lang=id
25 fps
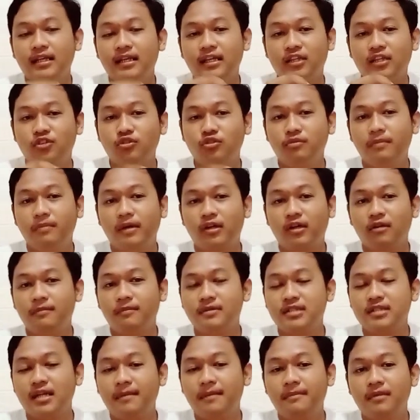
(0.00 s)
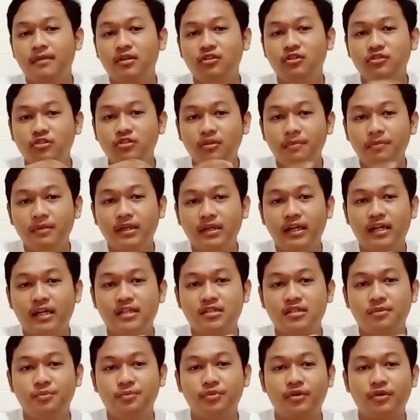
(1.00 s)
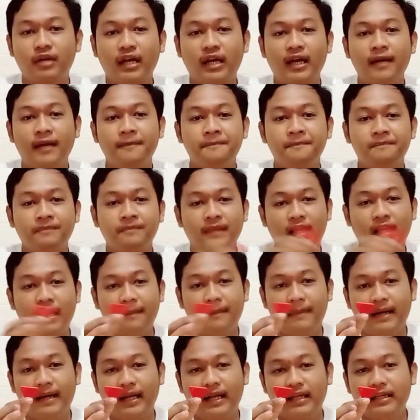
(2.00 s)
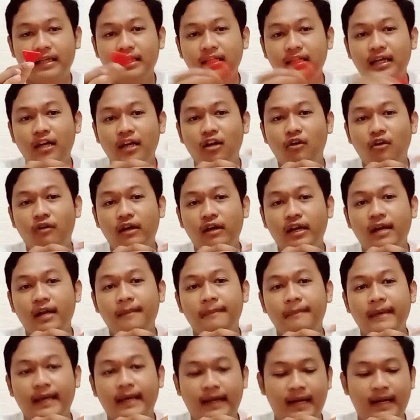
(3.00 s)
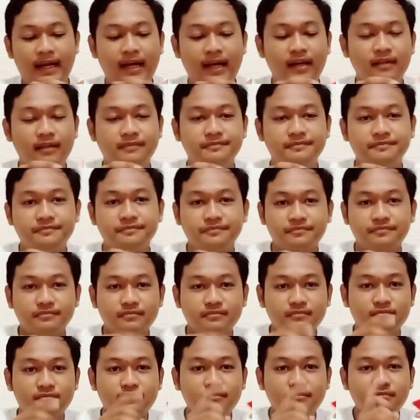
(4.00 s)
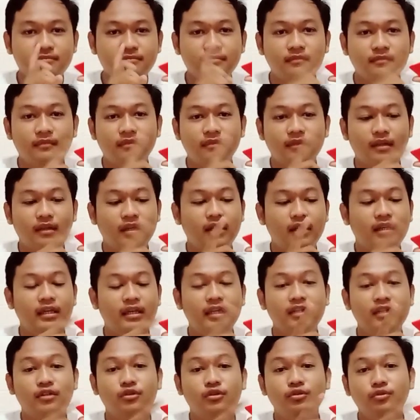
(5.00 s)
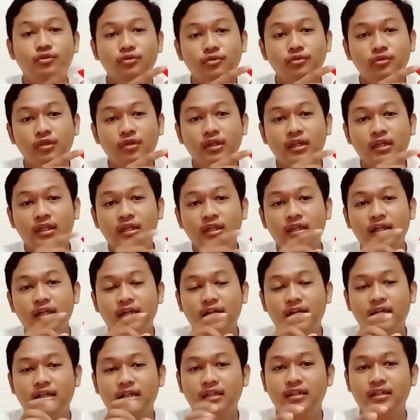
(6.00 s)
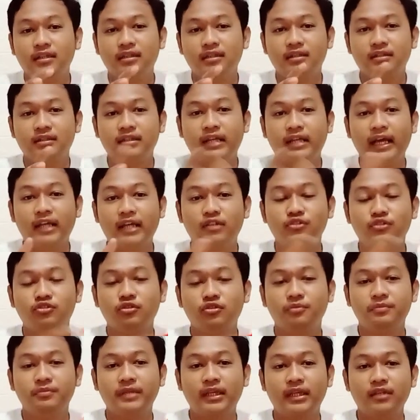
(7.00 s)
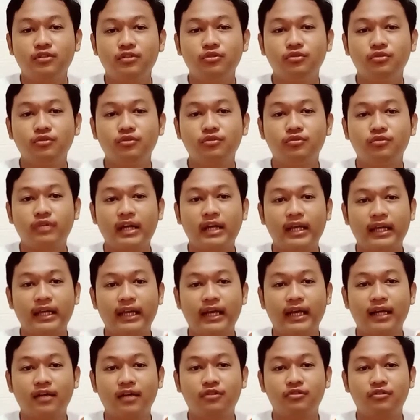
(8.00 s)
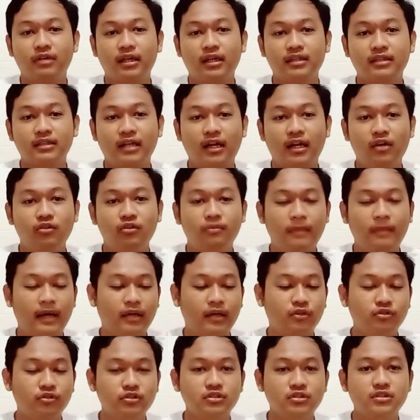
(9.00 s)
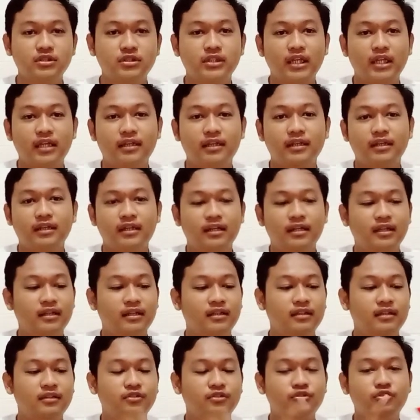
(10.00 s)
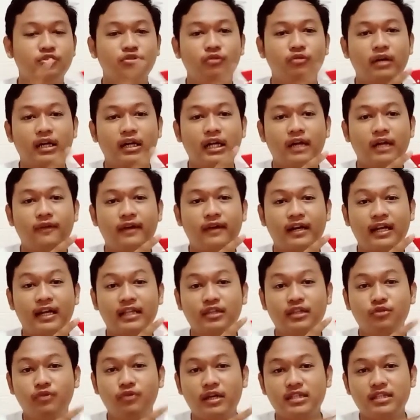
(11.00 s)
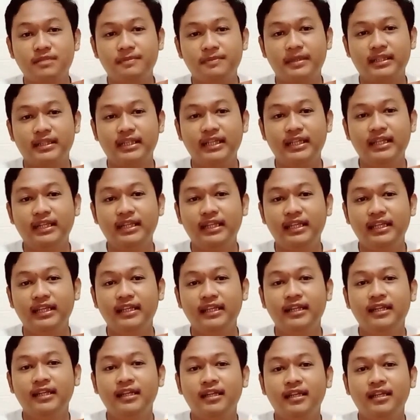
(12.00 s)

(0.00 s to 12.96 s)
Itu baru bisa menutup dengan sempurna. Apalagi kalau warna merah itu uh, daya tutupnya itu kurang ya, kurang terlalu bagus uh, untuk warna-warna tua seperti ini.